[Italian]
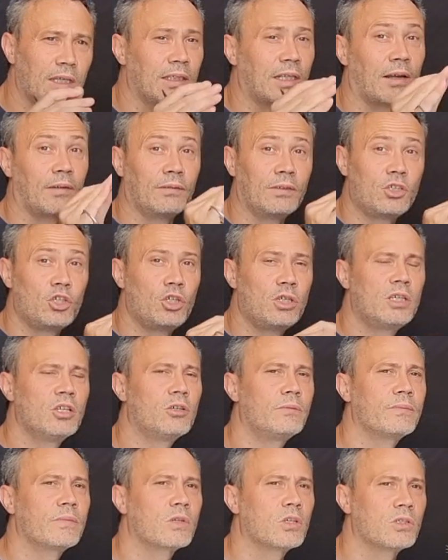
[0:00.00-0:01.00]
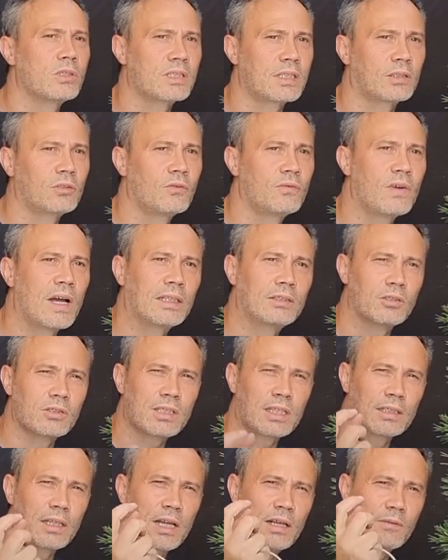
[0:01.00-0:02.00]
da vicino cosa è stato
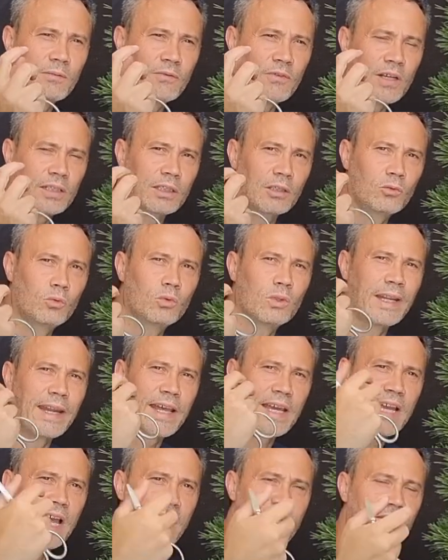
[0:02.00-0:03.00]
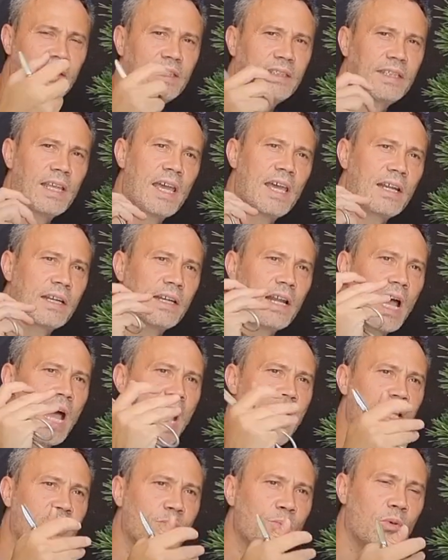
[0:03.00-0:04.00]
fatto, è stata fatta tutta una cava
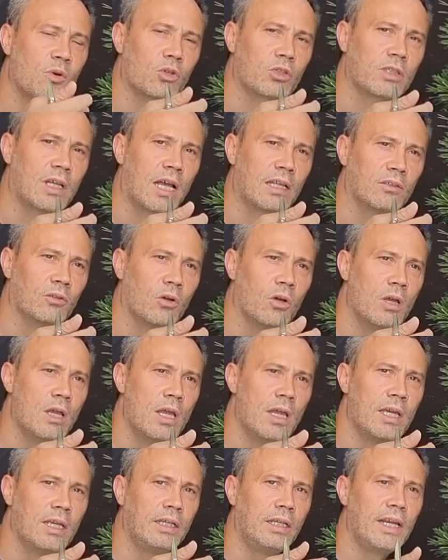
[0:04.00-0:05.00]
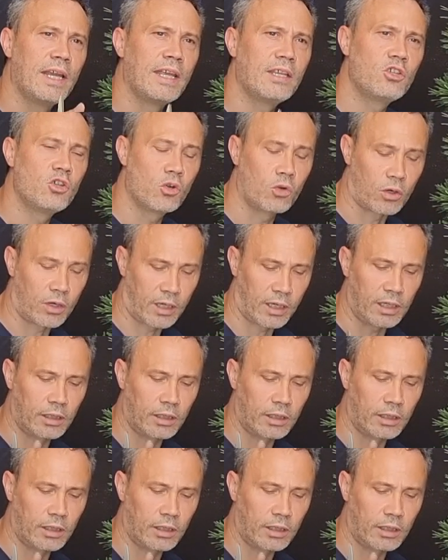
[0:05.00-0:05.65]
interna, ha sportato il legno,